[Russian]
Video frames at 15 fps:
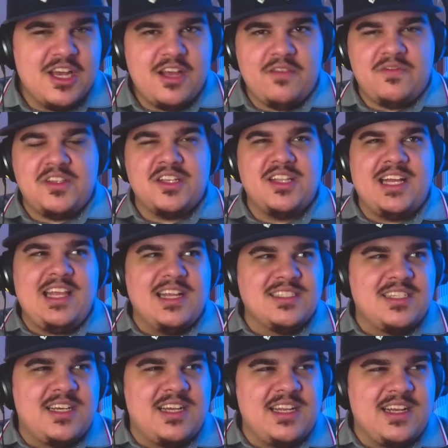в виде
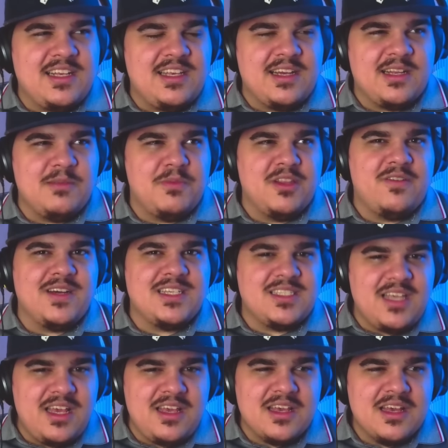нарезок или каких-либо
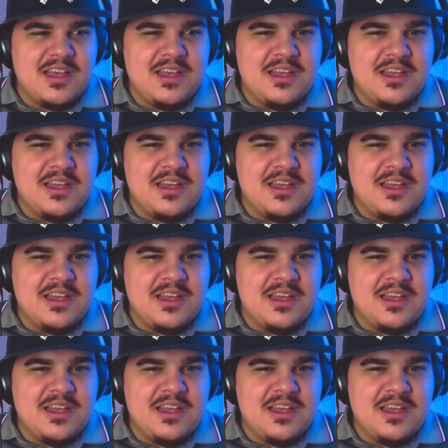новостей,